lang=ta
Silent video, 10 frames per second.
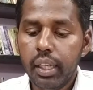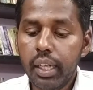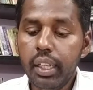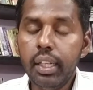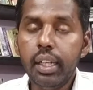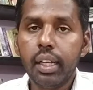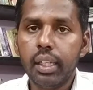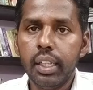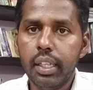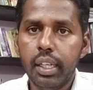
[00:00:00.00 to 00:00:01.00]
எண்ணற்ற
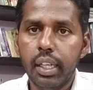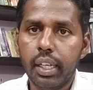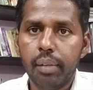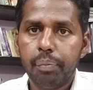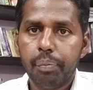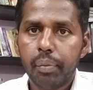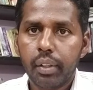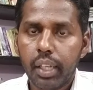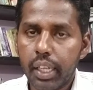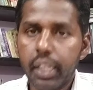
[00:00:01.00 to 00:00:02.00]
எதிரிணைகள்
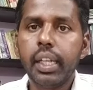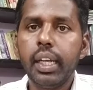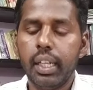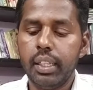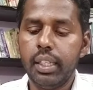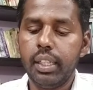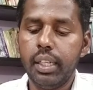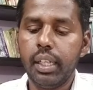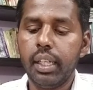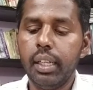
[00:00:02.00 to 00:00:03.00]
கணக்கே இல்லாத
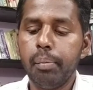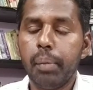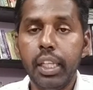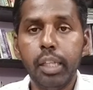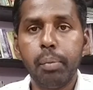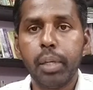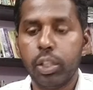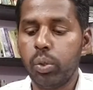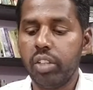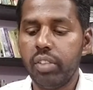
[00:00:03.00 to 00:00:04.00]
எதிரிணிகள் மனித
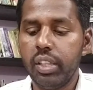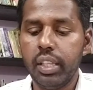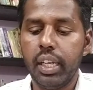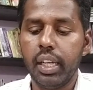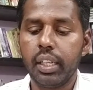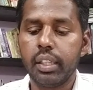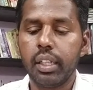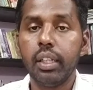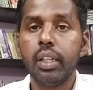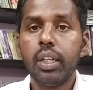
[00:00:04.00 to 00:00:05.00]
மனத்தோடைய
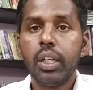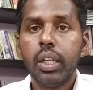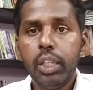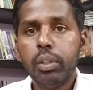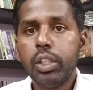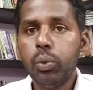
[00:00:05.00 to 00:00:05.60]
சிந்தனையாக்கத்தில் இது வந்து